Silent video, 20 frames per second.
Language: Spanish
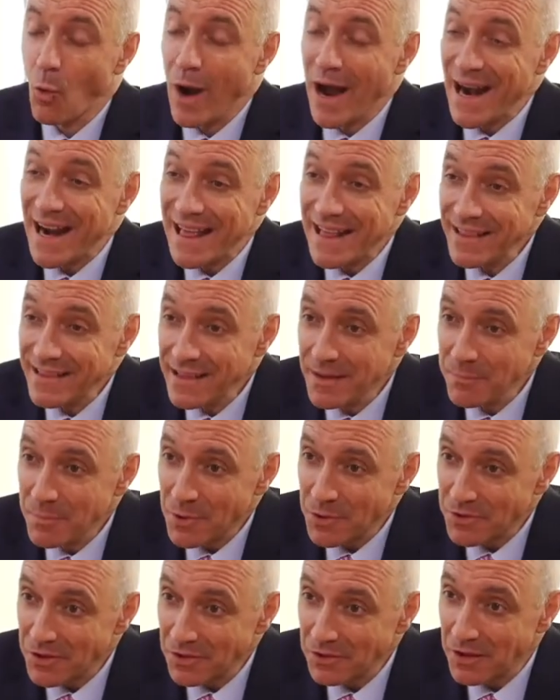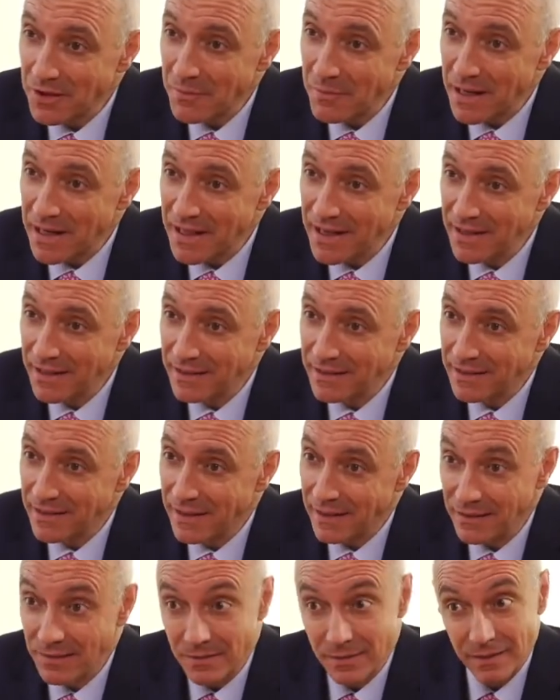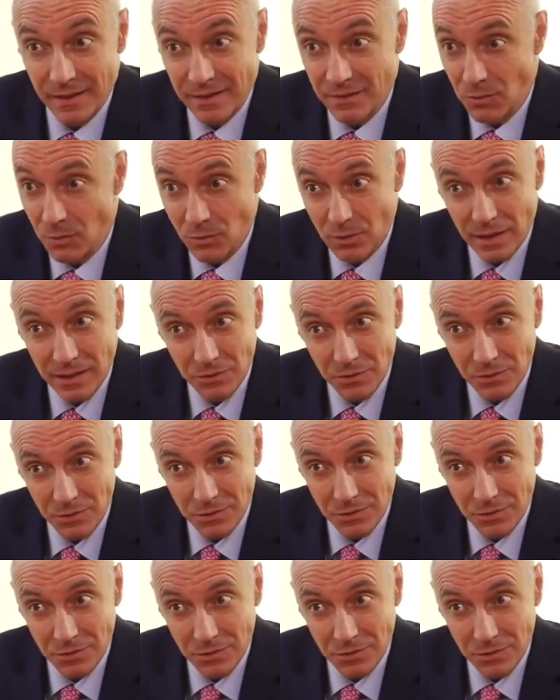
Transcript: 40%. 40%, te lo es, juro. Es un dato